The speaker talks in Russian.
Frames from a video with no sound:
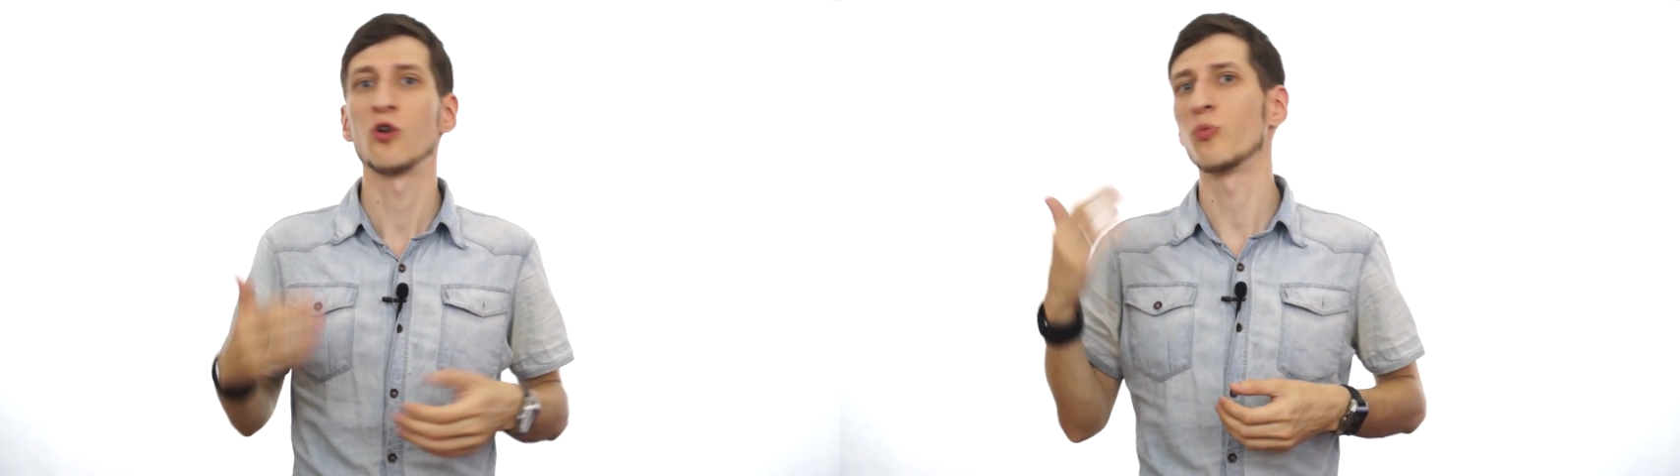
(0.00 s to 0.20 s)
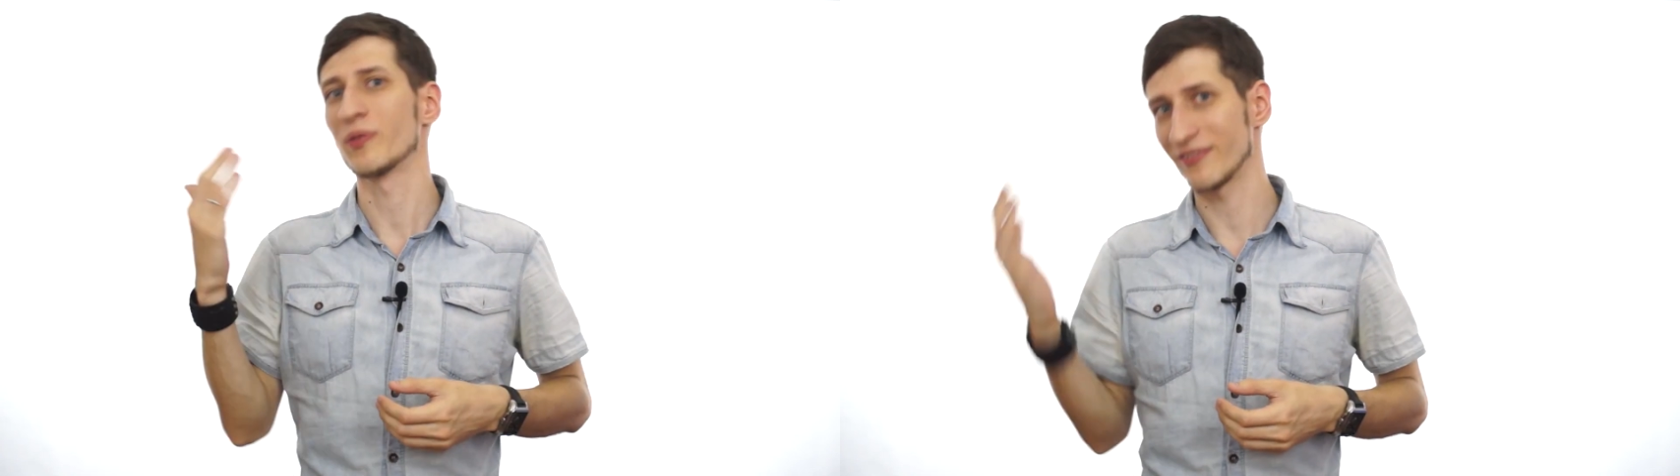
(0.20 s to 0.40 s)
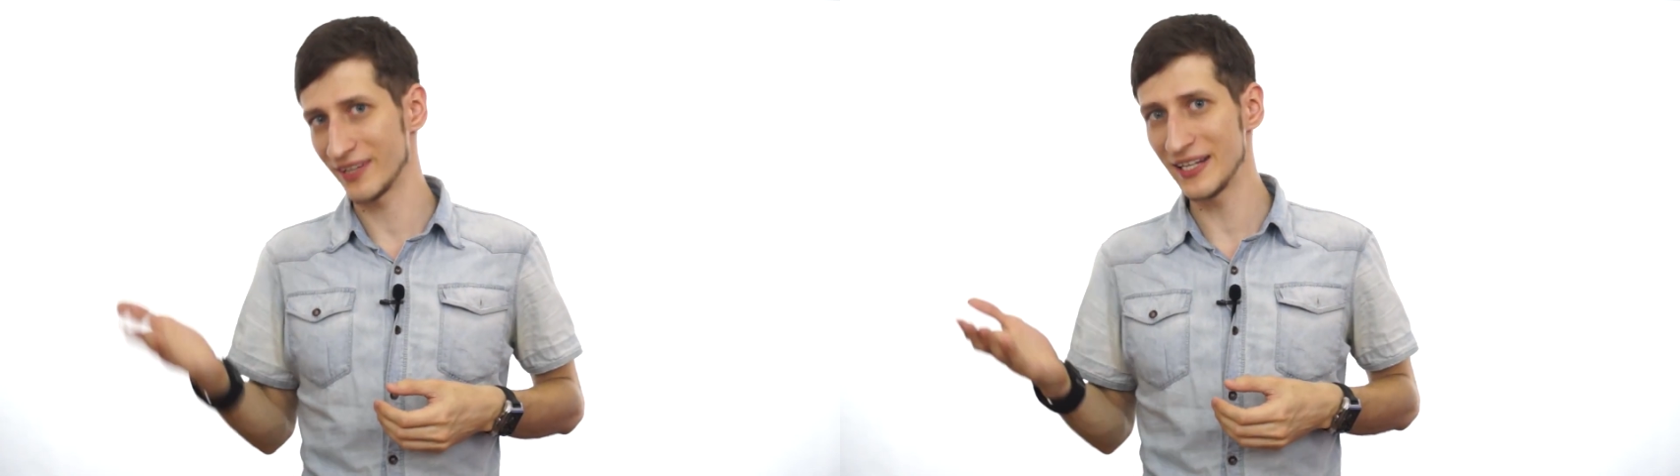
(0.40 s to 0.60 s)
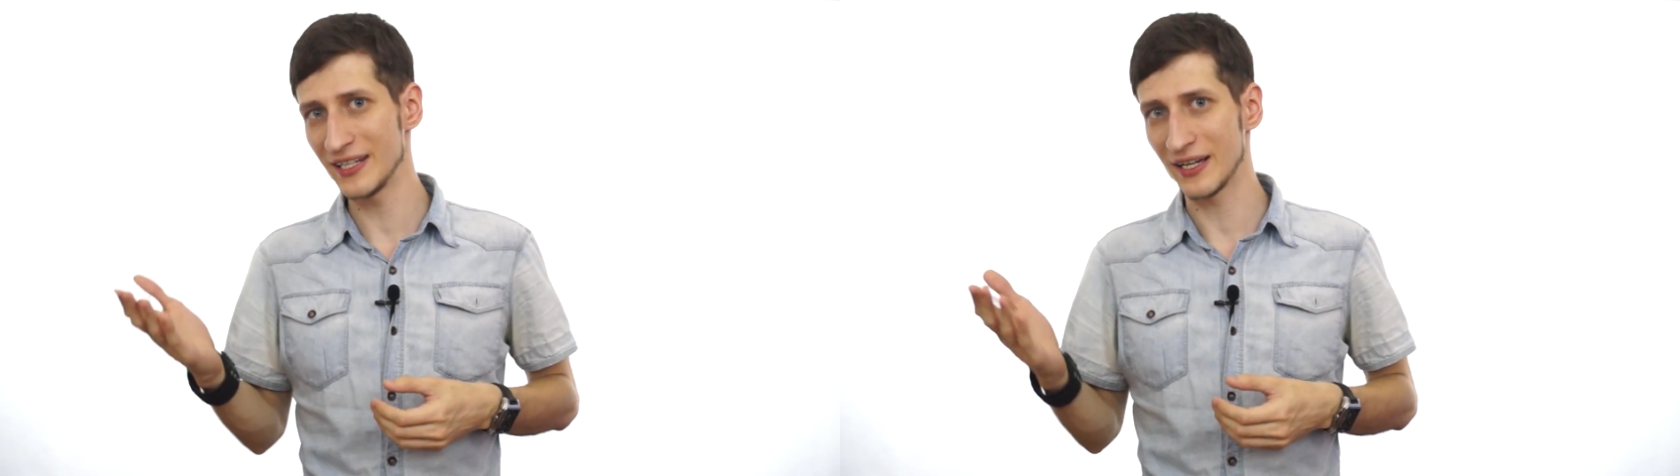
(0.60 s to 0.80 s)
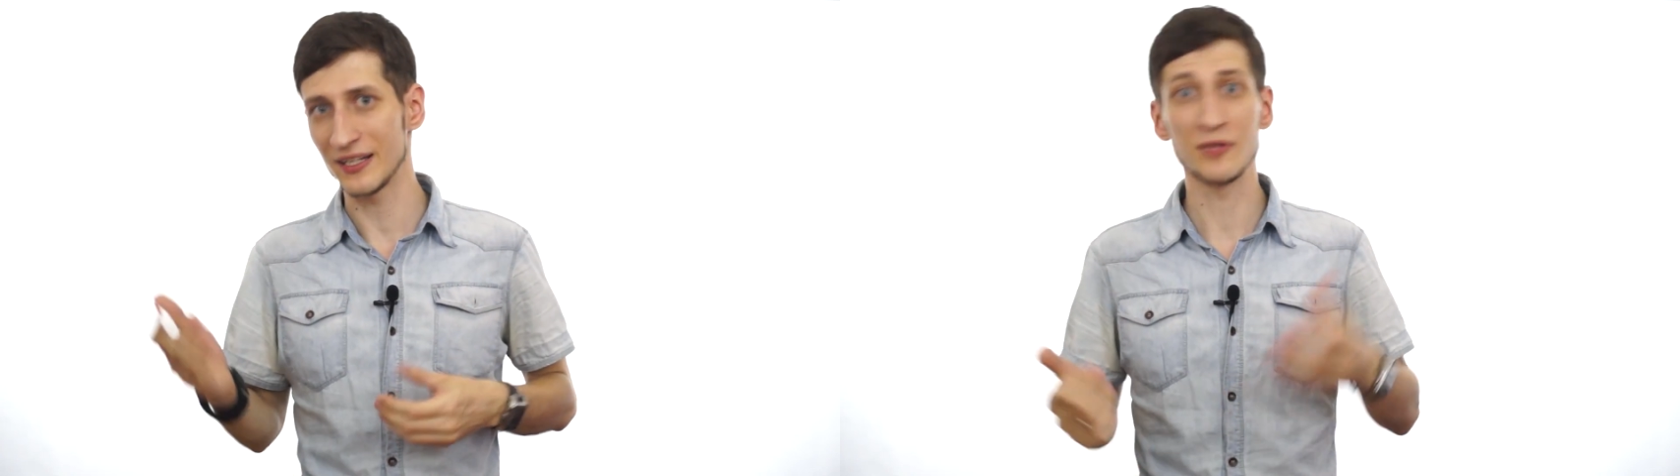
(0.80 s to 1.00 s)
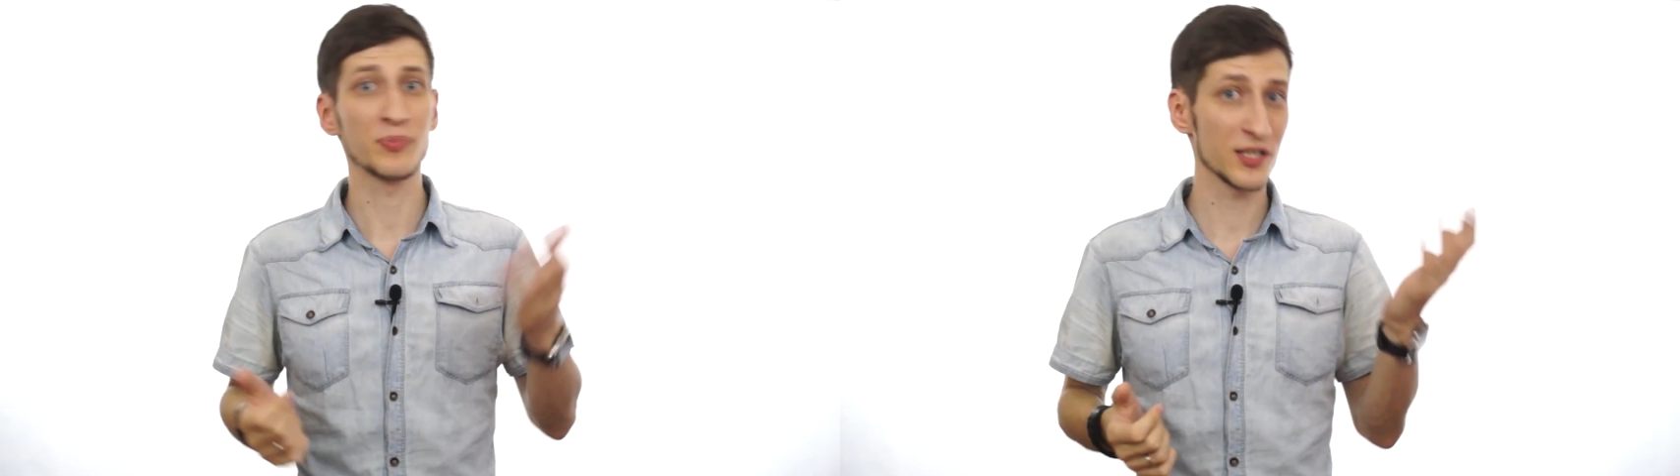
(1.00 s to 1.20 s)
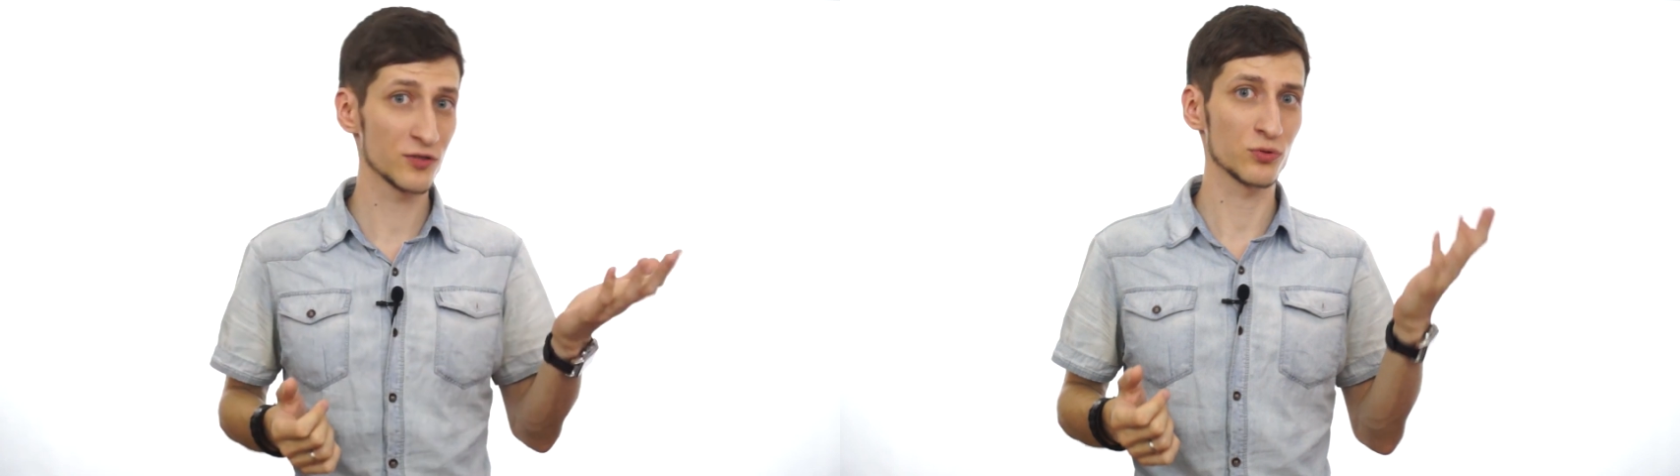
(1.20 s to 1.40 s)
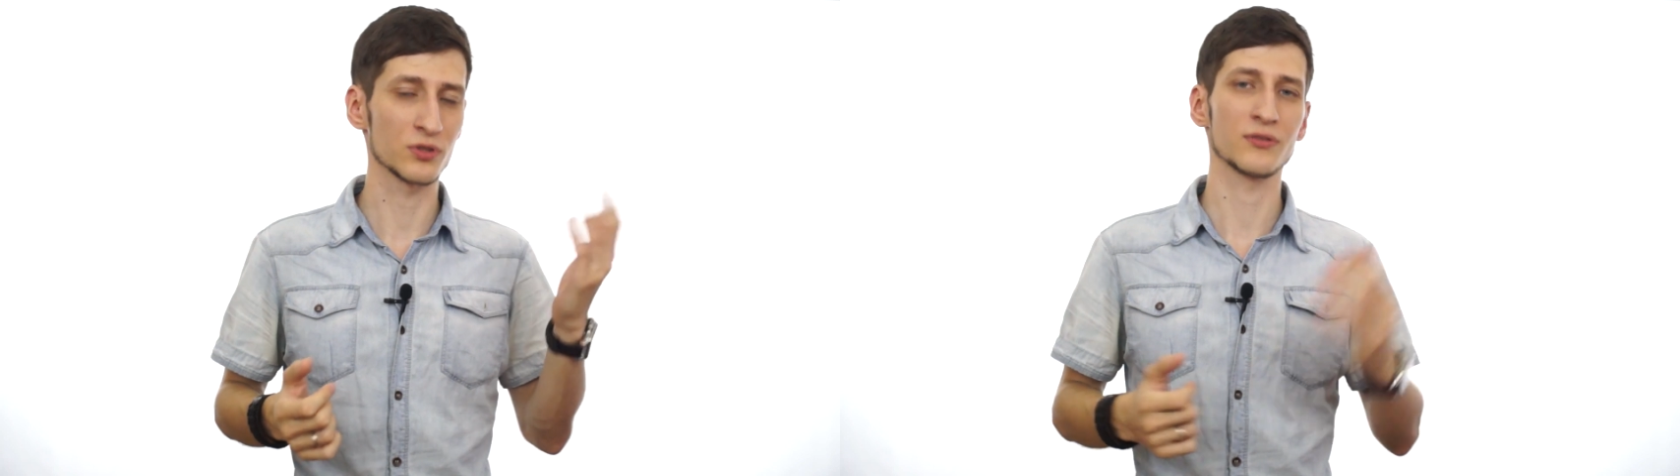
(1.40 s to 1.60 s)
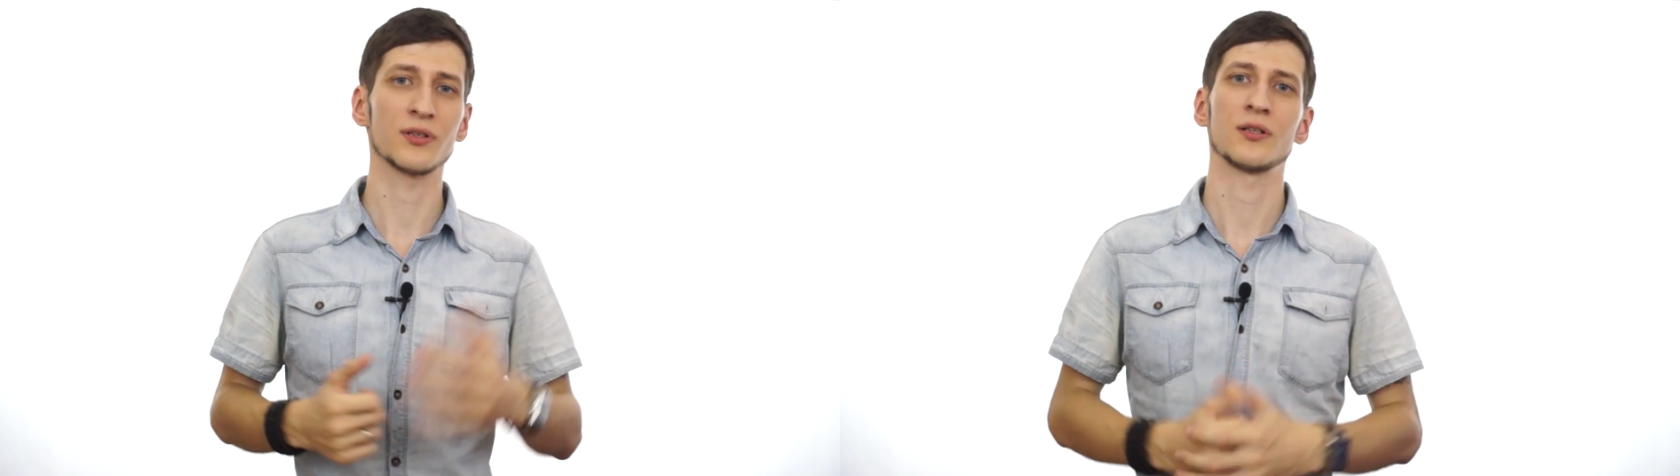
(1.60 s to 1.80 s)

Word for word: управления и производства.